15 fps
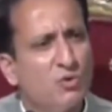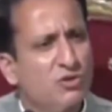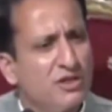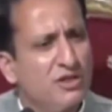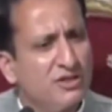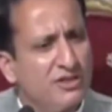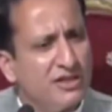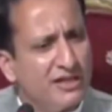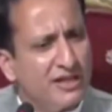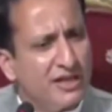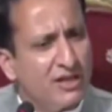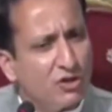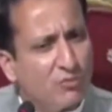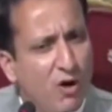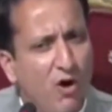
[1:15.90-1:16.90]
उसकी
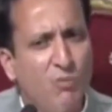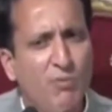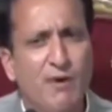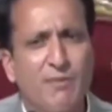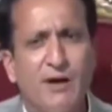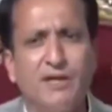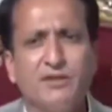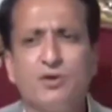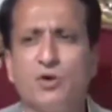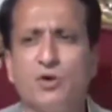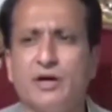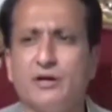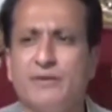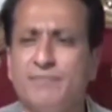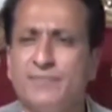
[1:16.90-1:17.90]
जिंदगी तबाह बर्बाद हो
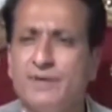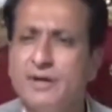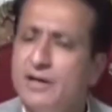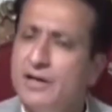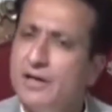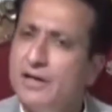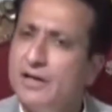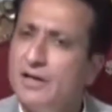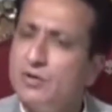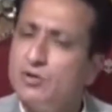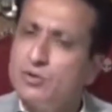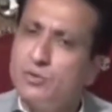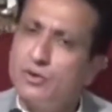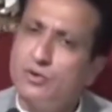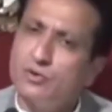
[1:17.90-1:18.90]
गई लेकिन
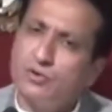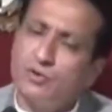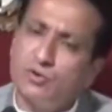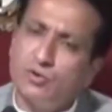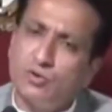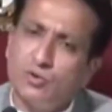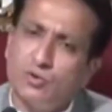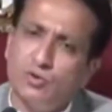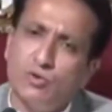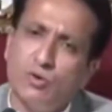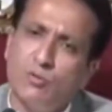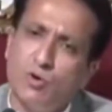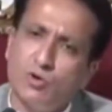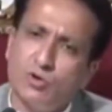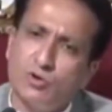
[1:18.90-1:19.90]
उस वक्त तो
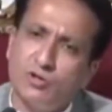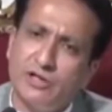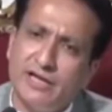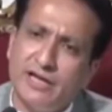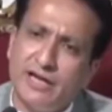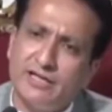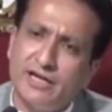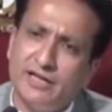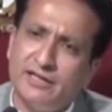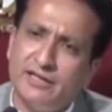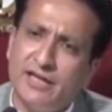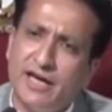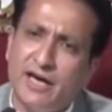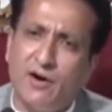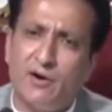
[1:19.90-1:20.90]
सुओ मोटो लेना याद
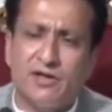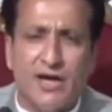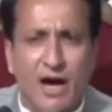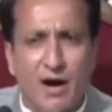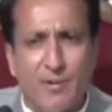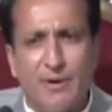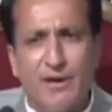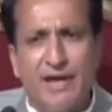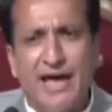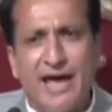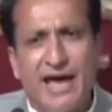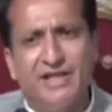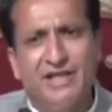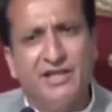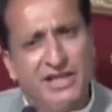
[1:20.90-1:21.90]
नहीं आया और यहां पर
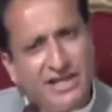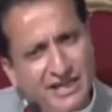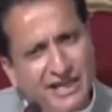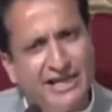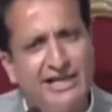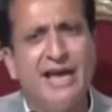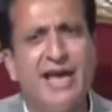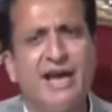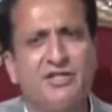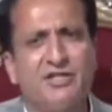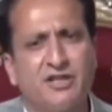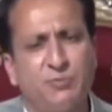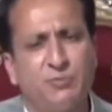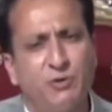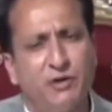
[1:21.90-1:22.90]
एक दिन के लिए एक
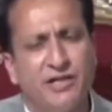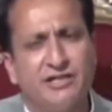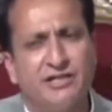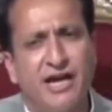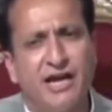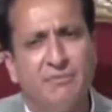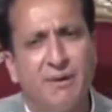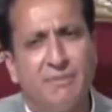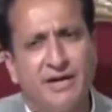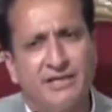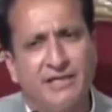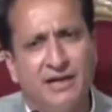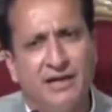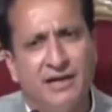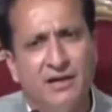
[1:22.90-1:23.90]
शख्स पुलिस लाइन में
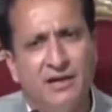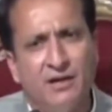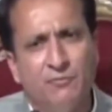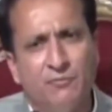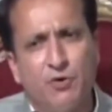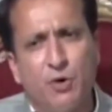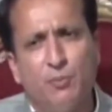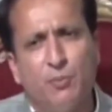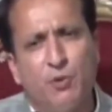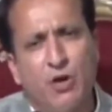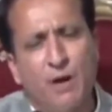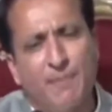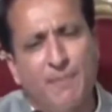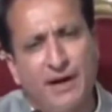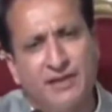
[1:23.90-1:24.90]
बैठा तो
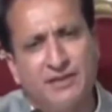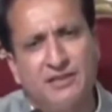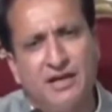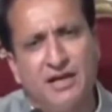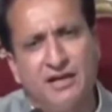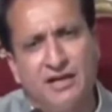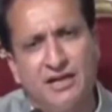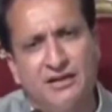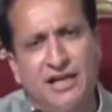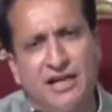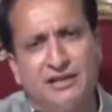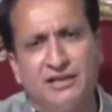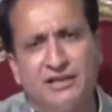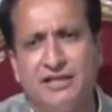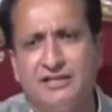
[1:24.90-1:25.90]
पूरे पाकिस्तान का
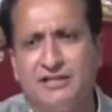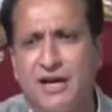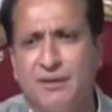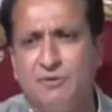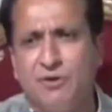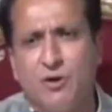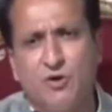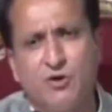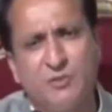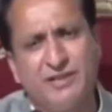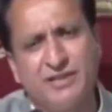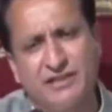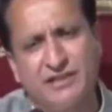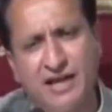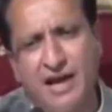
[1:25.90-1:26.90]
अदालती निजाम जो है उसमें
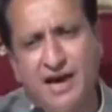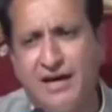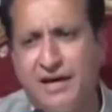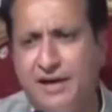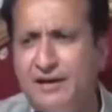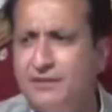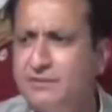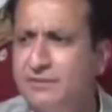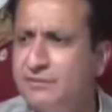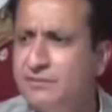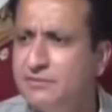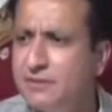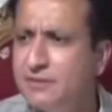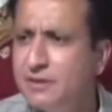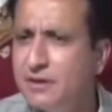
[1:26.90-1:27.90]
जलजला आ गया
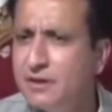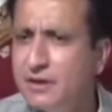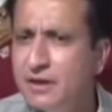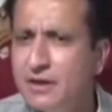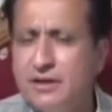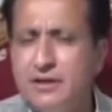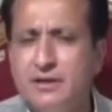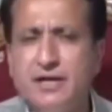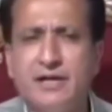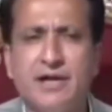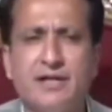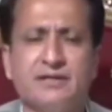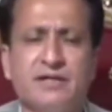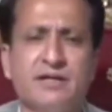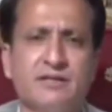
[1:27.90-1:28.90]
ये
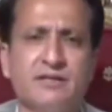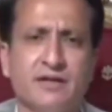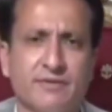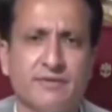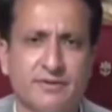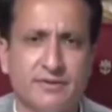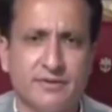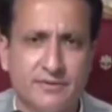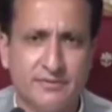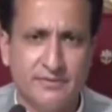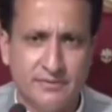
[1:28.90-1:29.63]
कैसा इंसाफ है